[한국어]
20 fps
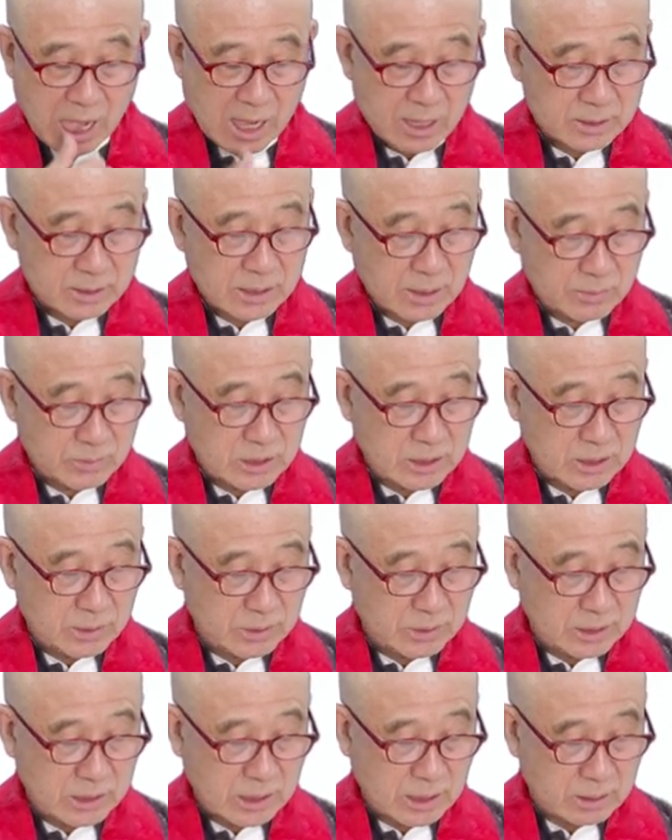30
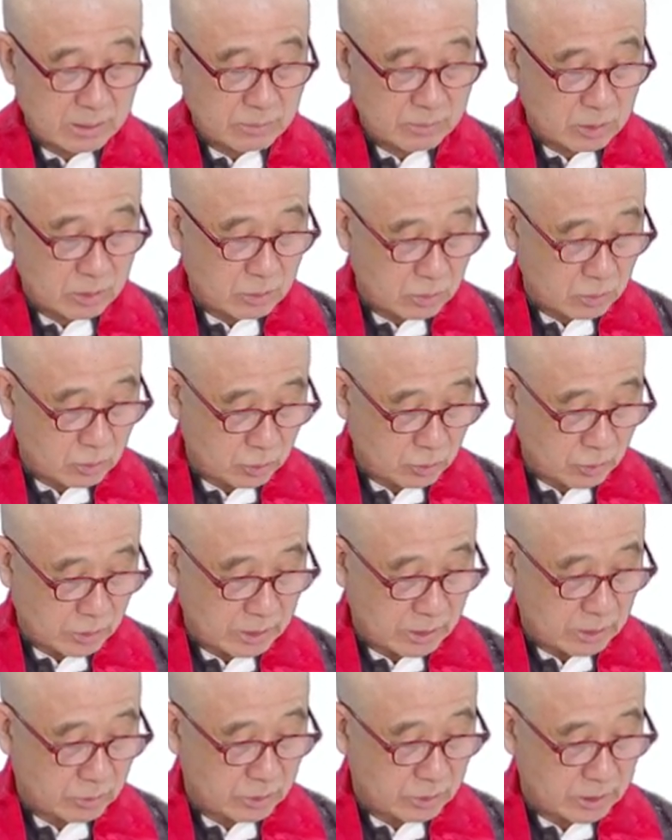이상을 뭐
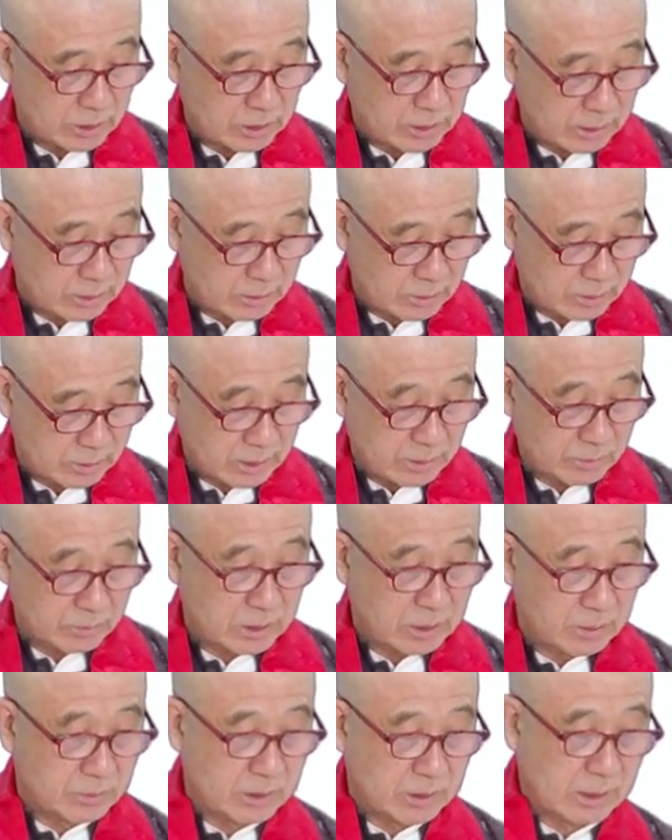구독했다고 그러시잖아요.
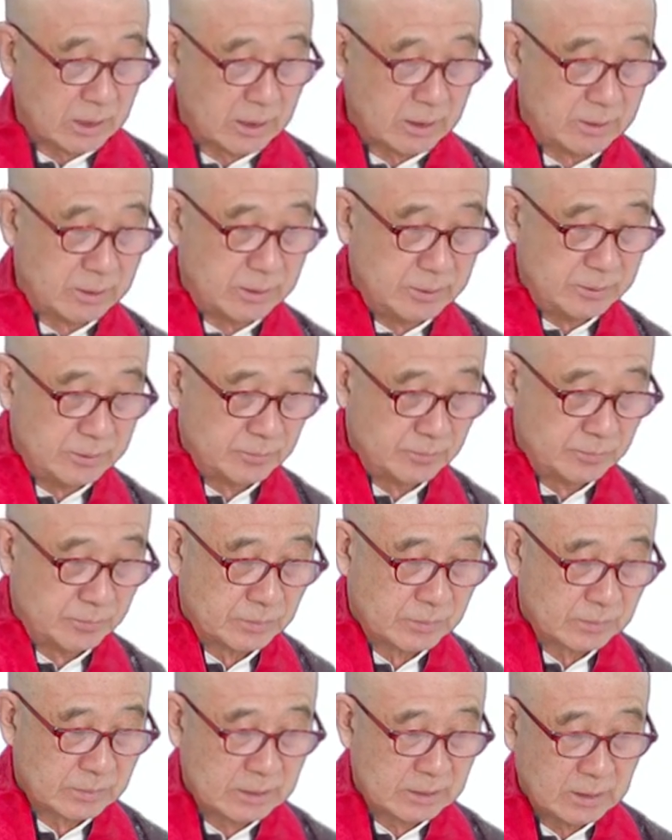30 이상을.
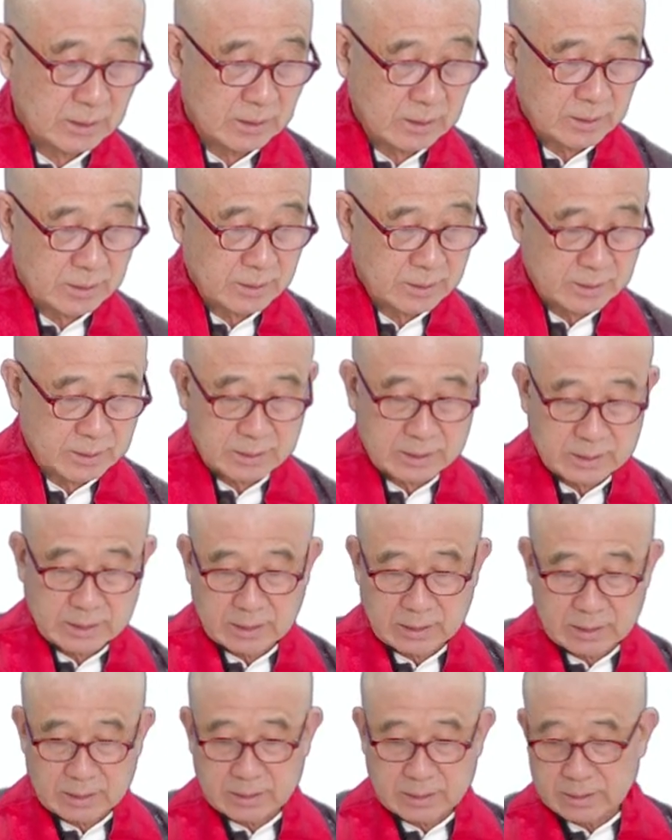
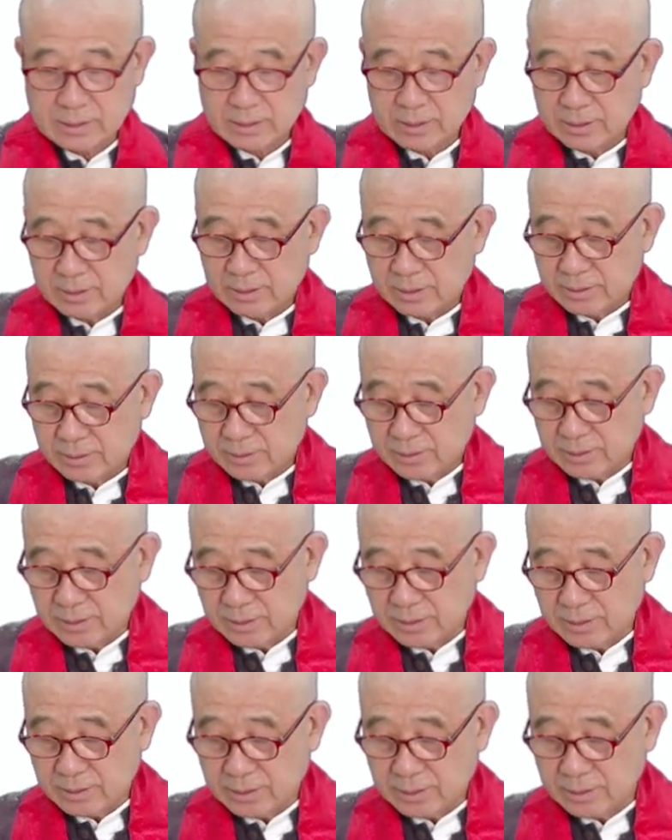그러니까
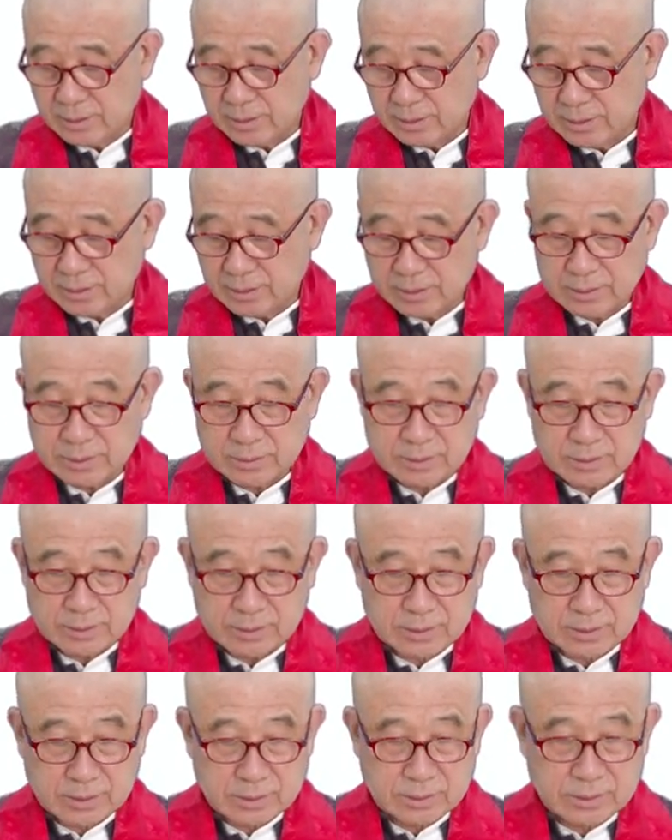이제 어떤
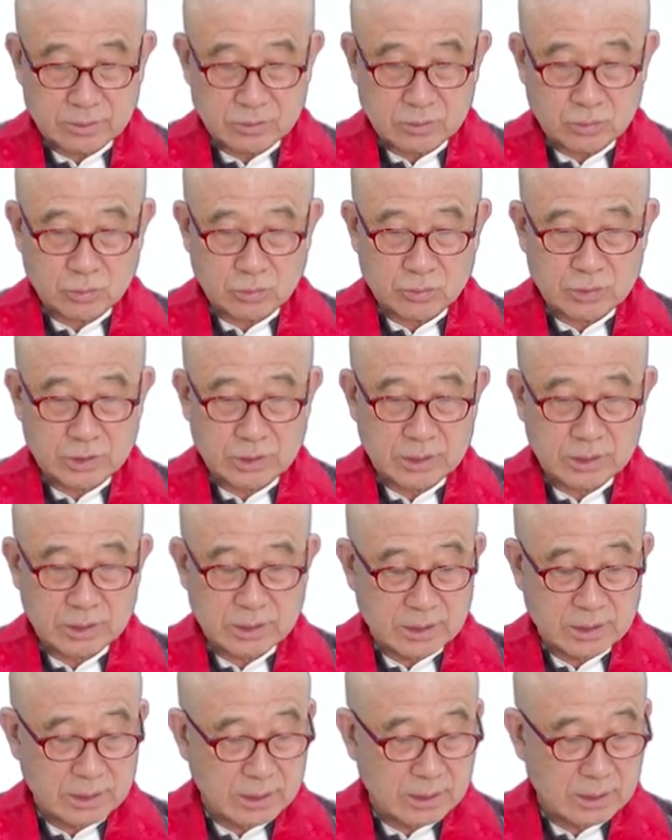그런
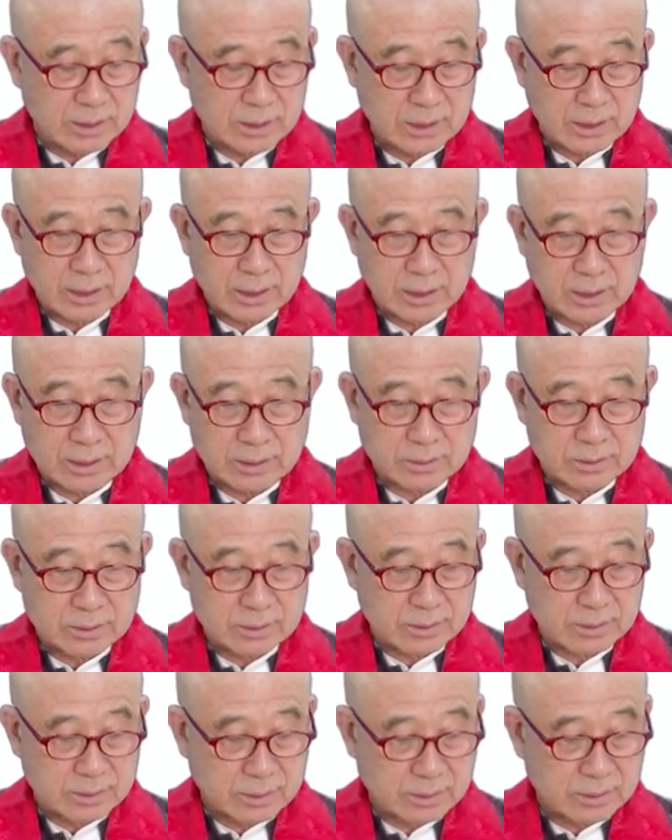육신의
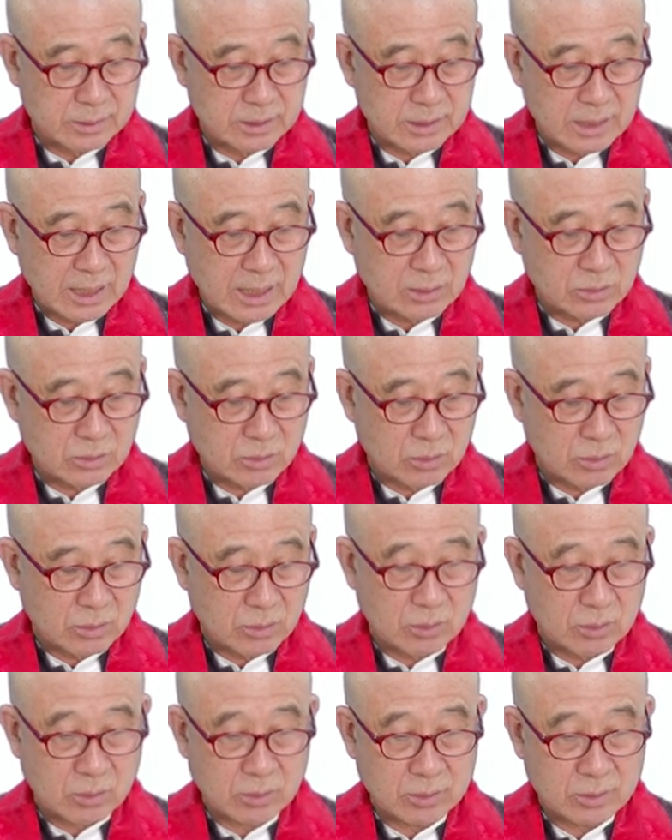어떤 그런
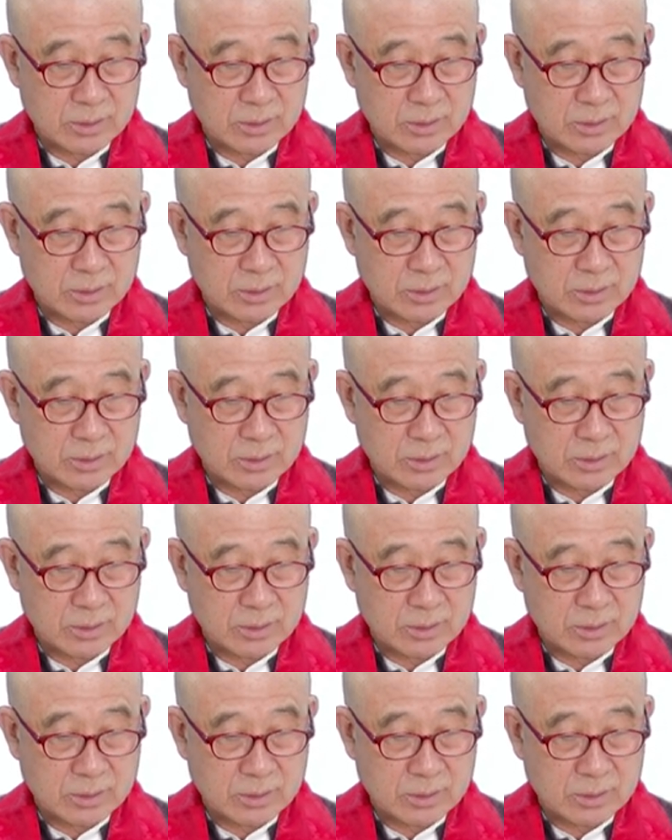상으로